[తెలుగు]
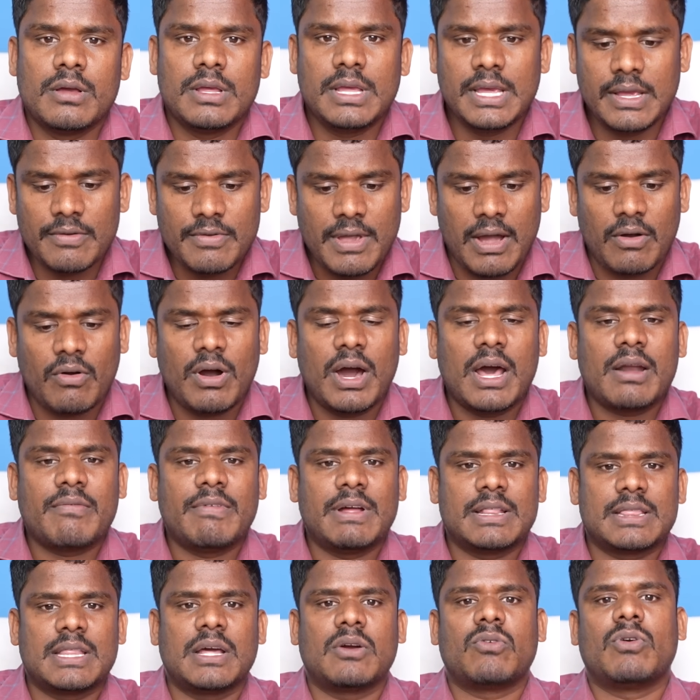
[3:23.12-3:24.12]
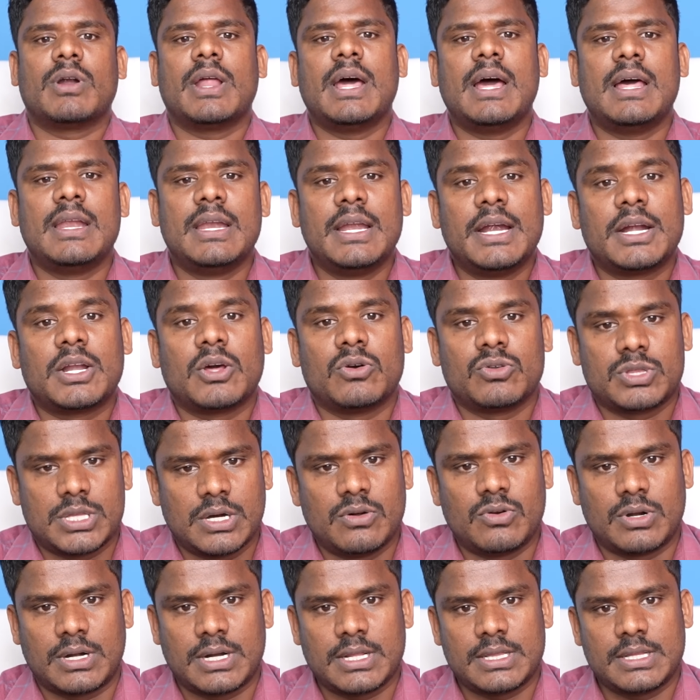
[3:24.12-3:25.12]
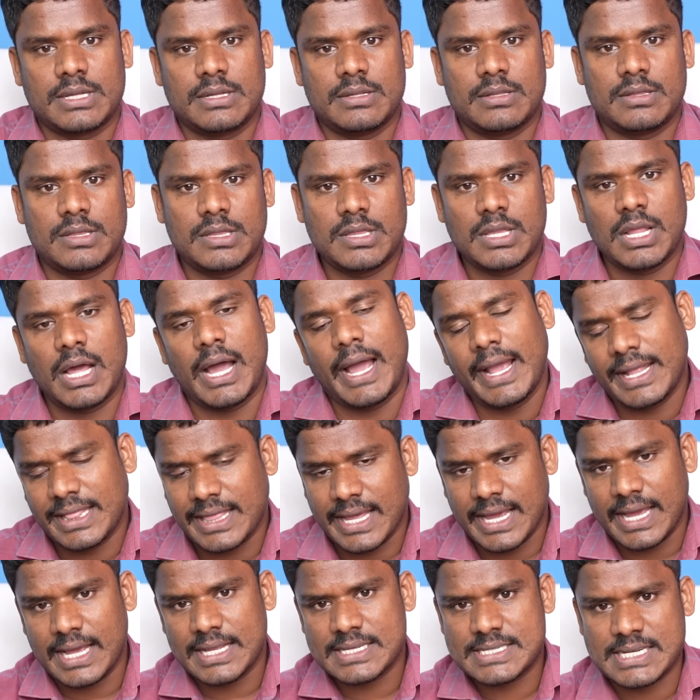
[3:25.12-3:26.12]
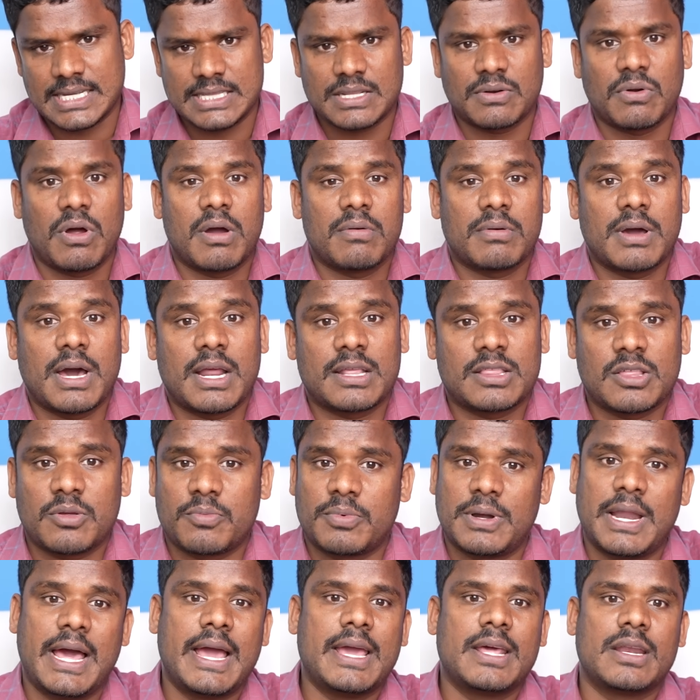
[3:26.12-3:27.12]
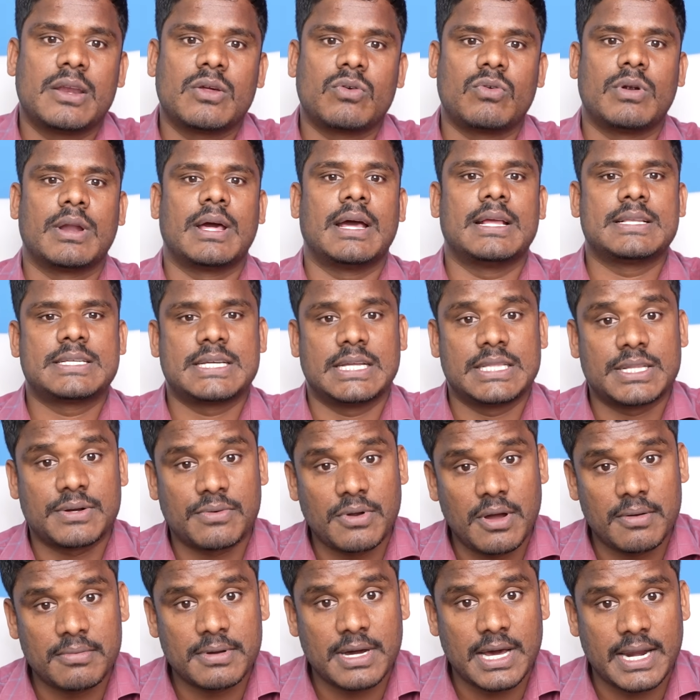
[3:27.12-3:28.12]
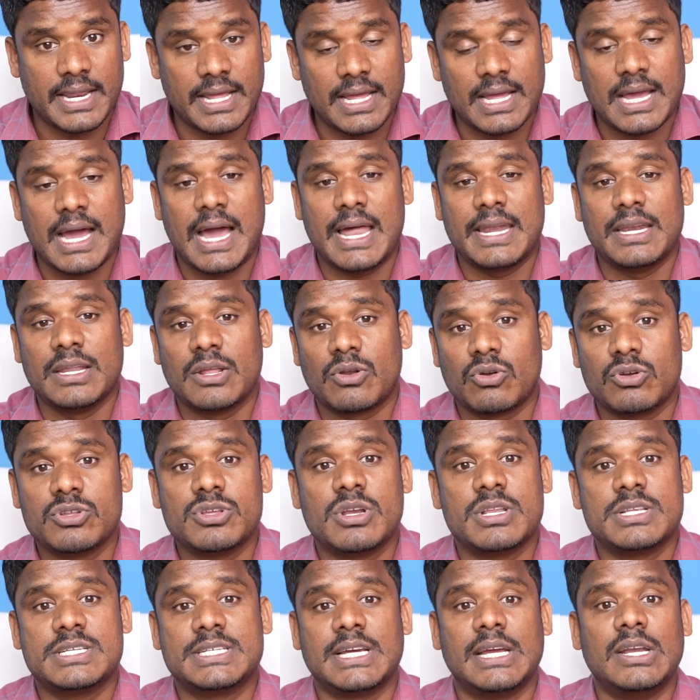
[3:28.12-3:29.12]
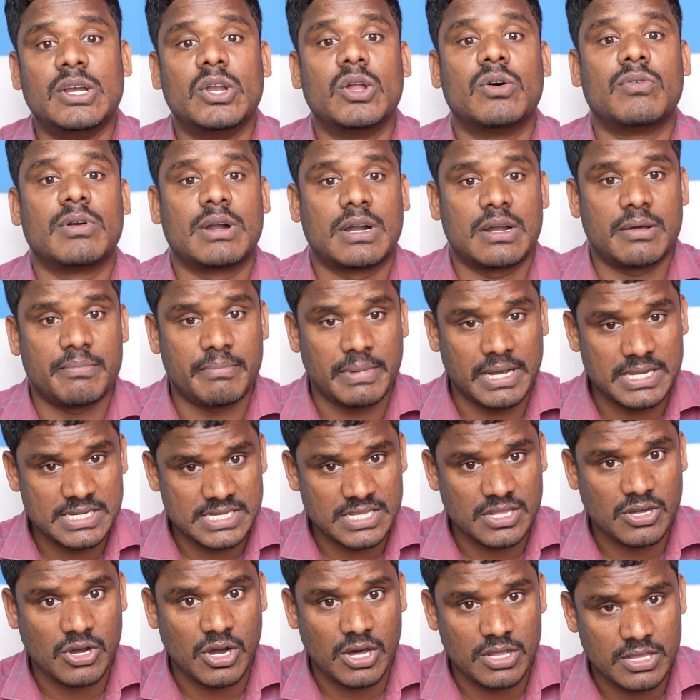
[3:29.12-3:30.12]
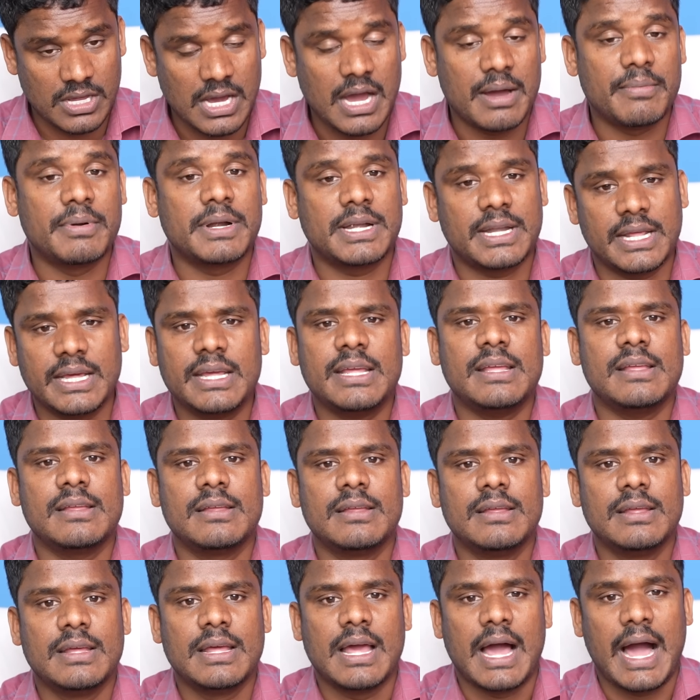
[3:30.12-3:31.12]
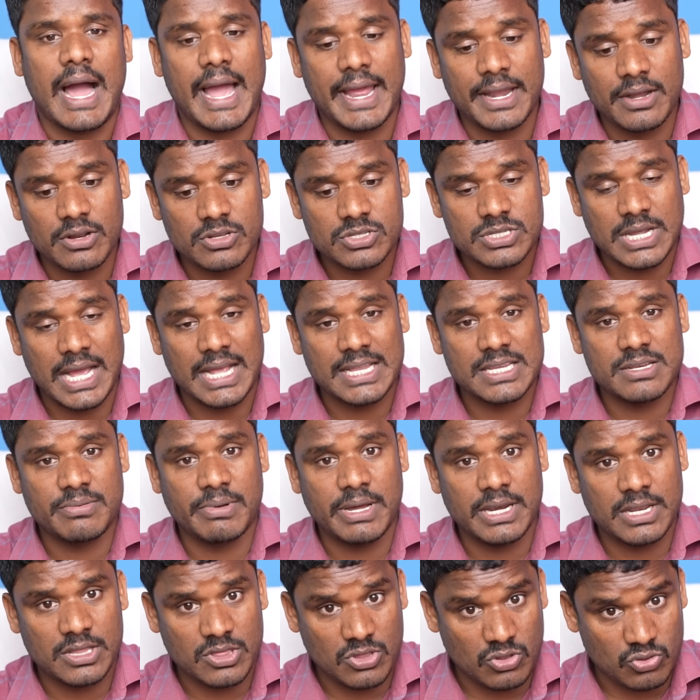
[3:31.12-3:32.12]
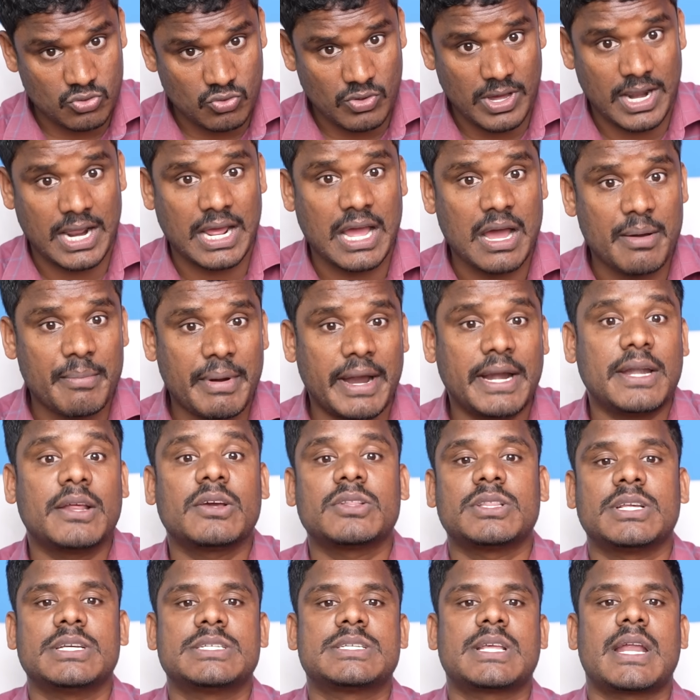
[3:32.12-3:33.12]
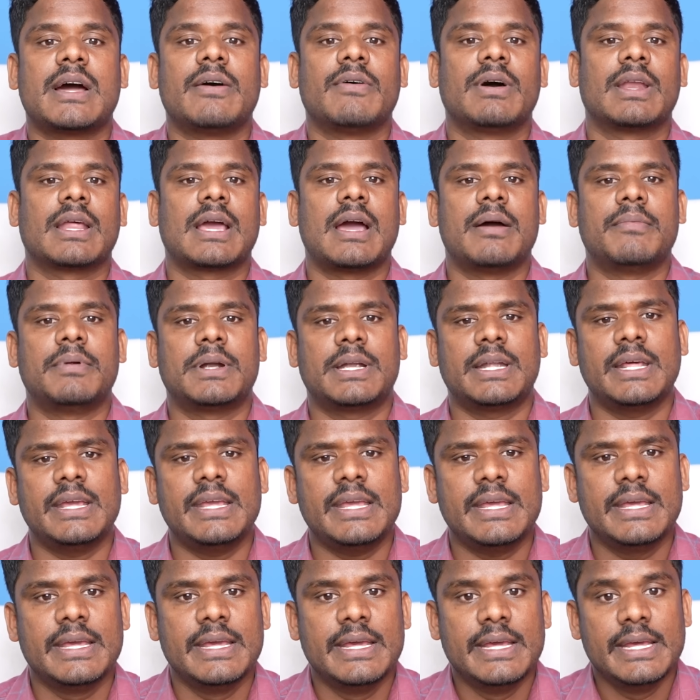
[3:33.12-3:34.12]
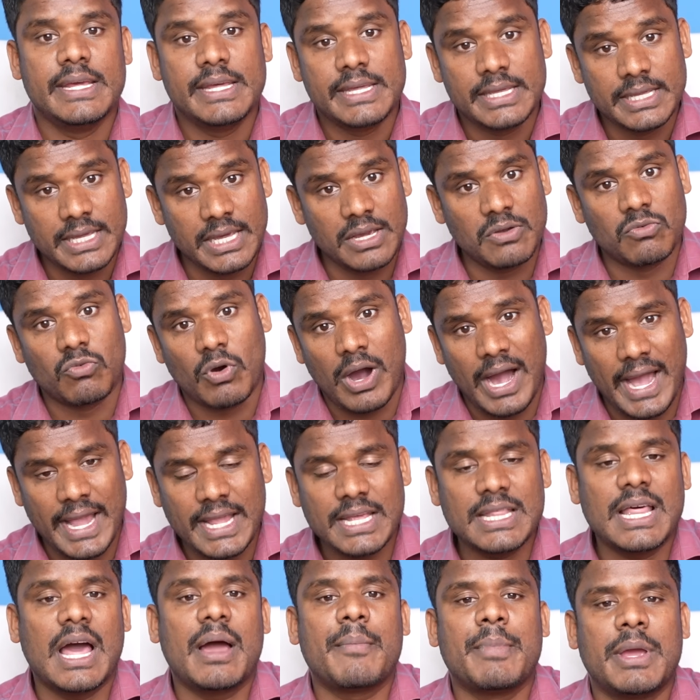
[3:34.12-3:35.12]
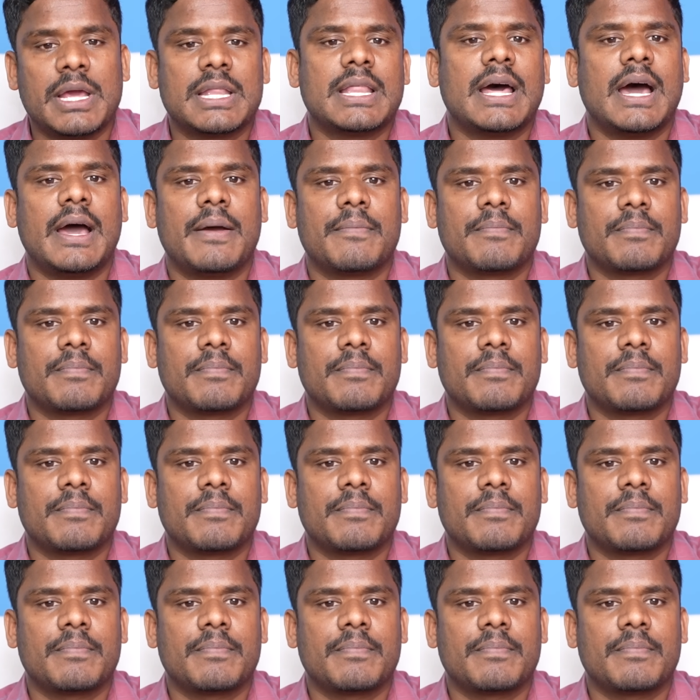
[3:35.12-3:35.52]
ఈ వ్యవహారం అంతా కూడా లేట్ అవుతూ ఉంటుంది అయితే చంద్రబాబు గారితో లాయర్లు కూడా చంద్రబాబు గారు ఇంకా అన్ని రోజులు జైల్లో ఉండడం మంచిది కాదు కాబట్టి ఆయన సాధ్యమైనంత త్వరగా బయటకు తీసుకురావాలి కాబట్టి ఈ వాయిదా మీద